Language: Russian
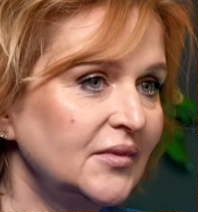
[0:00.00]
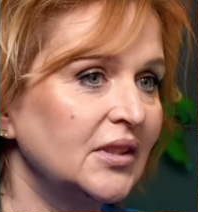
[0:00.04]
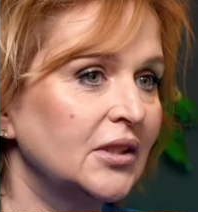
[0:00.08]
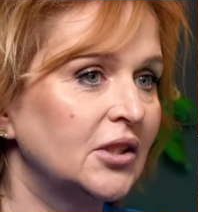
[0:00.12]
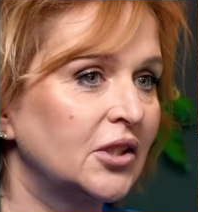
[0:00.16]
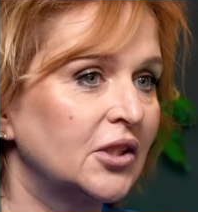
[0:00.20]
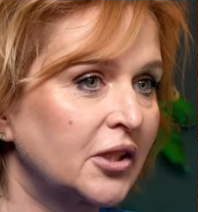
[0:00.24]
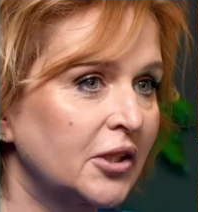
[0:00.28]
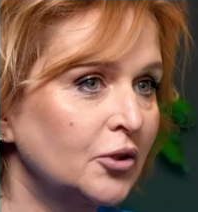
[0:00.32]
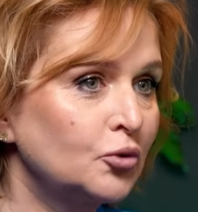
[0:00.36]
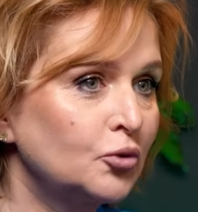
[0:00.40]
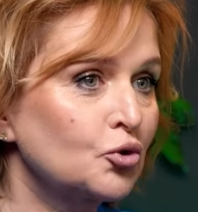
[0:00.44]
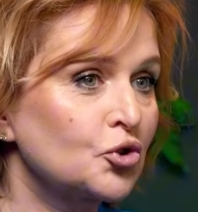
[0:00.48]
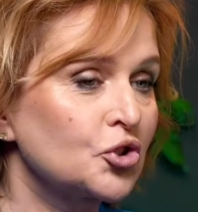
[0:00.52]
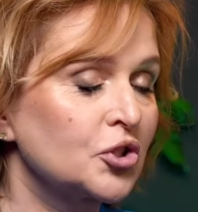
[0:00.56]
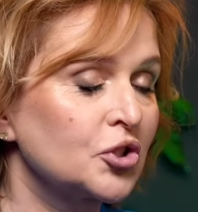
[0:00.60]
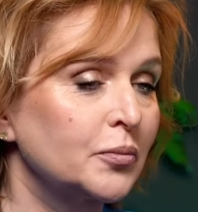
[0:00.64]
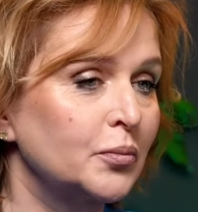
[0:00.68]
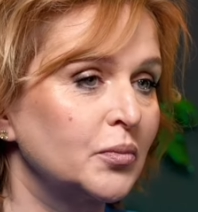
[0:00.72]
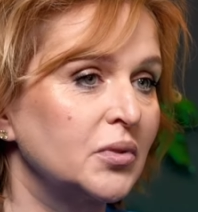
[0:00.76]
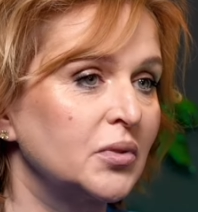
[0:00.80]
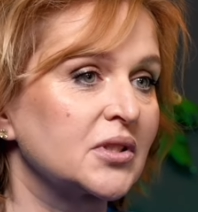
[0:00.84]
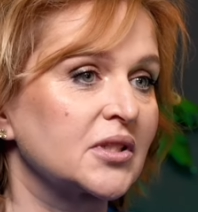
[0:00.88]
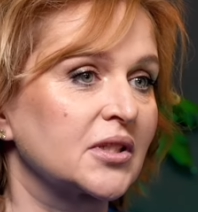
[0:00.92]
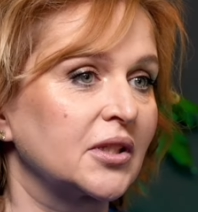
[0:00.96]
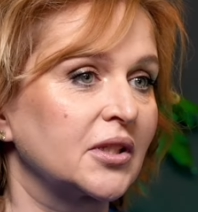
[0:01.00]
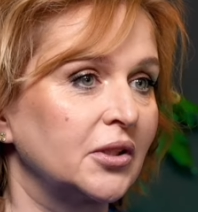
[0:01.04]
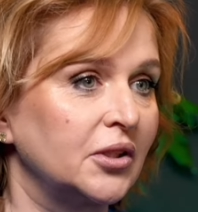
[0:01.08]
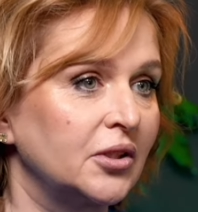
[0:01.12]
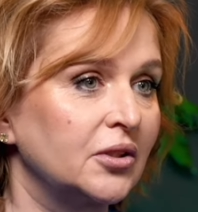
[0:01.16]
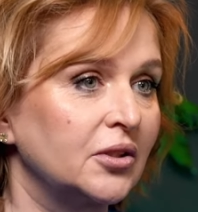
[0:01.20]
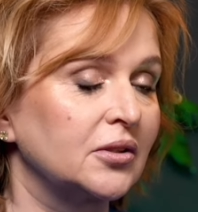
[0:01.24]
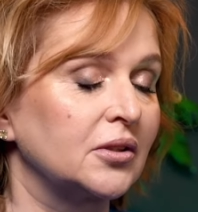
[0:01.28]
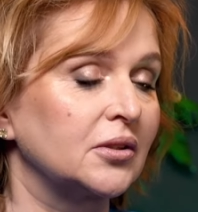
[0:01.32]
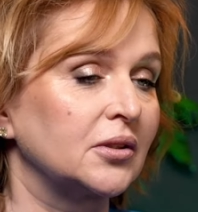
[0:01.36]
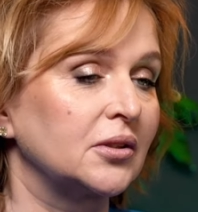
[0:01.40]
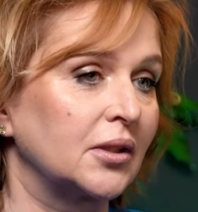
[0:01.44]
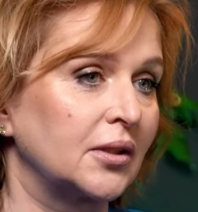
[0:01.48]
радужно, без
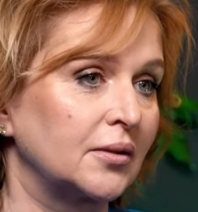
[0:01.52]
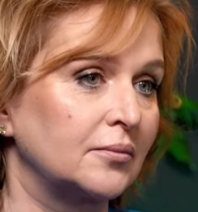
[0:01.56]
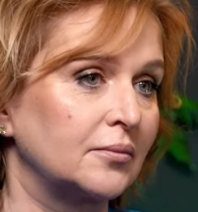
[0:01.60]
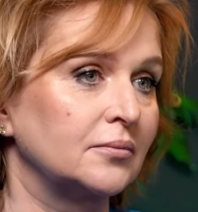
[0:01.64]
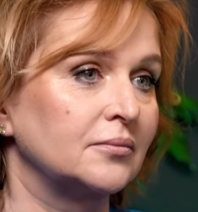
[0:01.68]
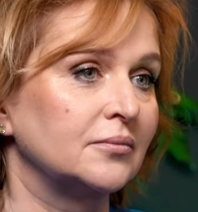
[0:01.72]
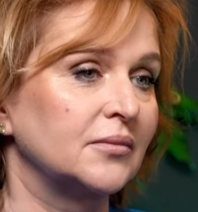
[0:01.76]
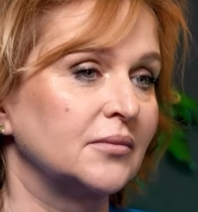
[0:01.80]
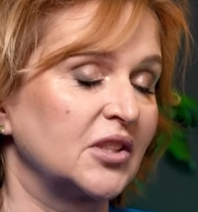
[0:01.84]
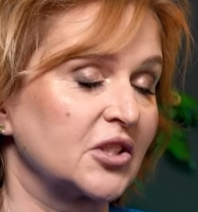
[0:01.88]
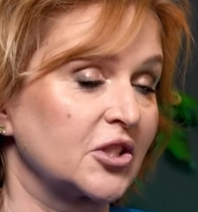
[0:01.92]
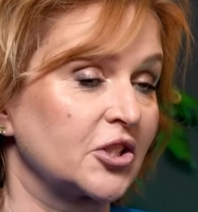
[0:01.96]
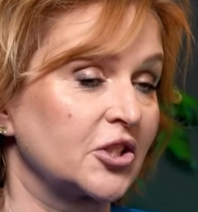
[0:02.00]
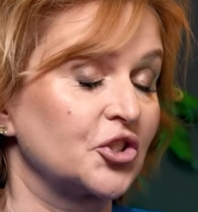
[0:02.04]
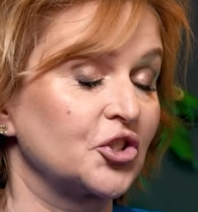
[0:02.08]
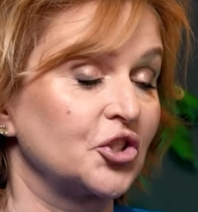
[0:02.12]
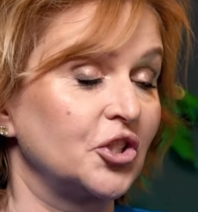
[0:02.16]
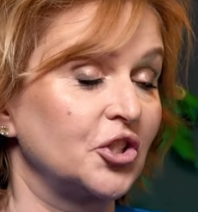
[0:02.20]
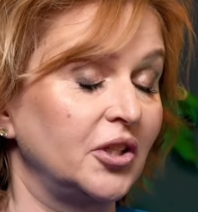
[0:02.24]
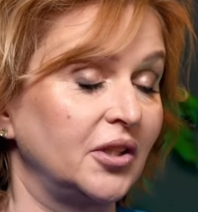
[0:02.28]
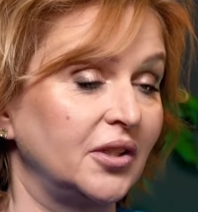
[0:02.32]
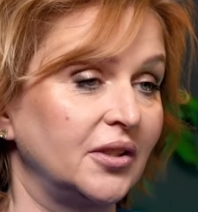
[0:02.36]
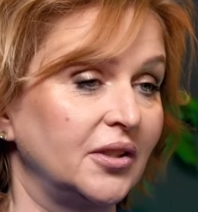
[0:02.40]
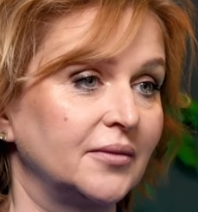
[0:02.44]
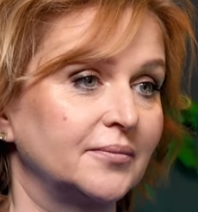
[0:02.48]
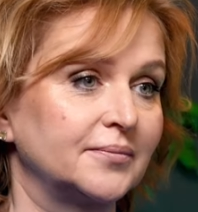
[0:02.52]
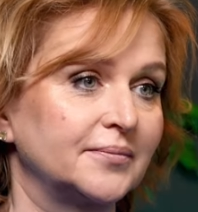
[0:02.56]
каких-то там осложнений.